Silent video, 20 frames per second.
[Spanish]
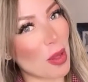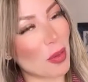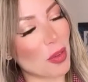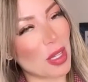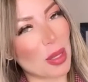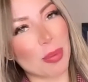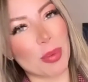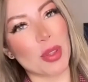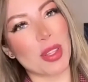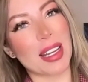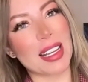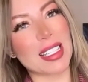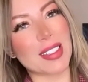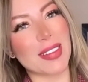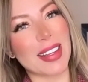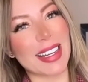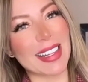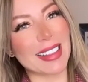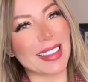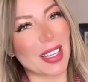donde podrás
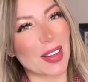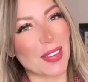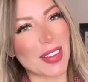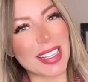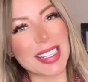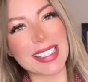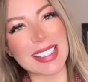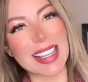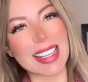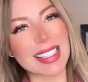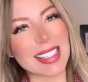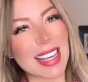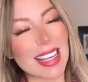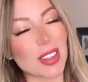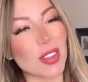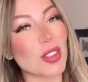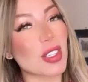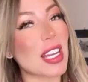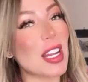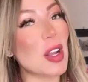ver entrevistas,
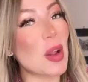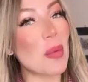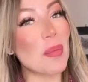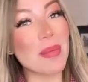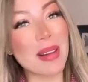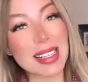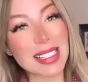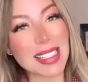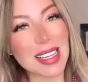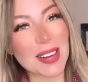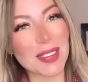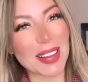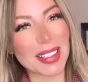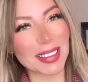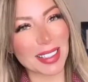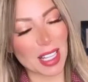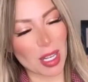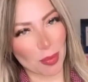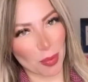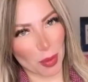datos y lo más
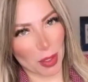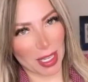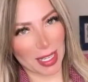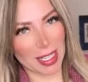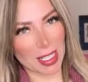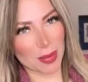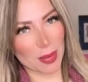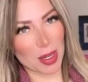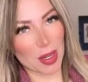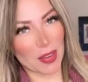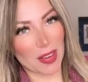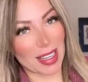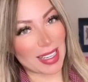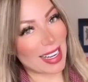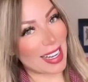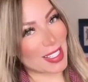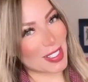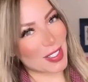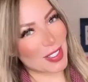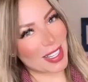relevante del pugilismo a nivel
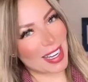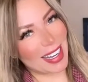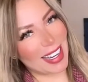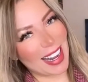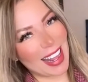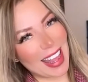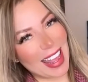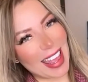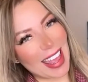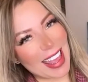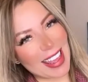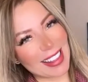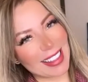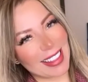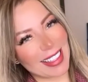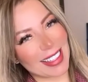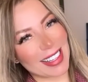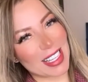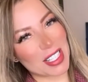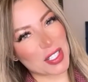nacional e
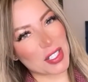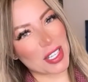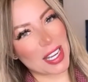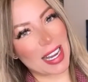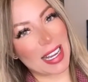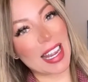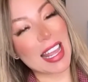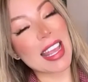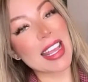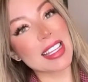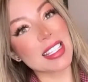internacional.